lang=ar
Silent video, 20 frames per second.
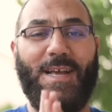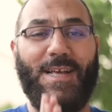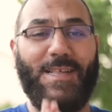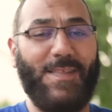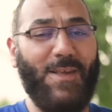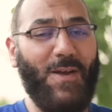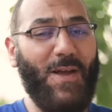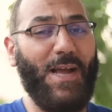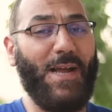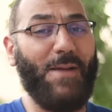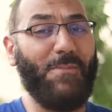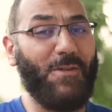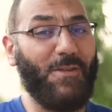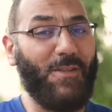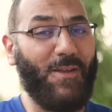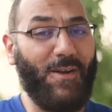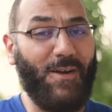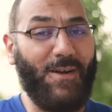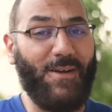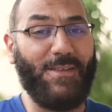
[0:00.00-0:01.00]
سواء جبت
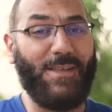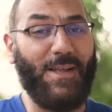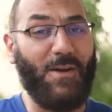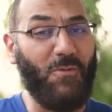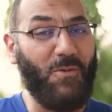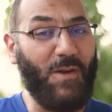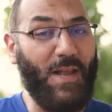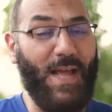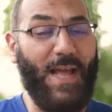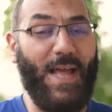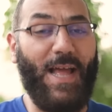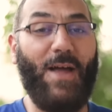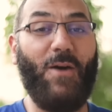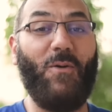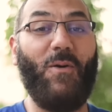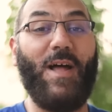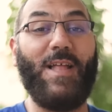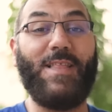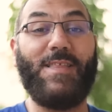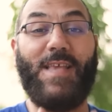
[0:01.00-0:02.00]
درجات او لا
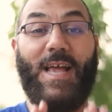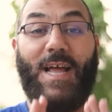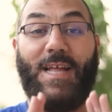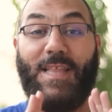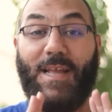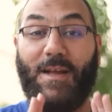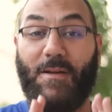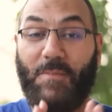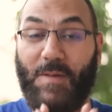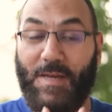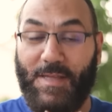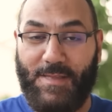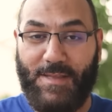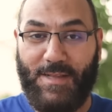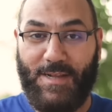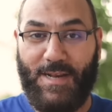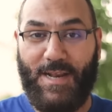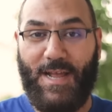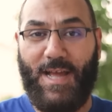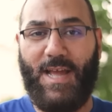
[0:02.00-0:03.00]
وهنساعدك
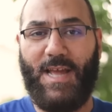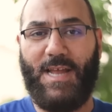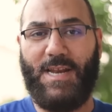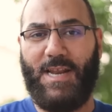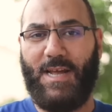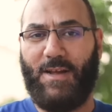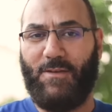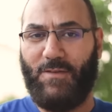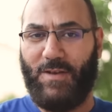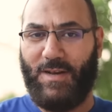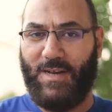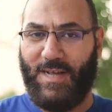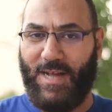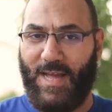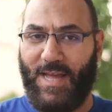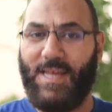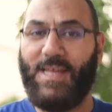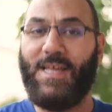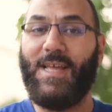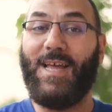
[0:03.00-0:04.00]
باذن الله انك في اللي
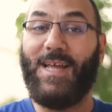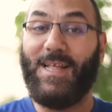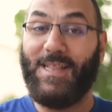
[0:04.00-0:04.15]
جاي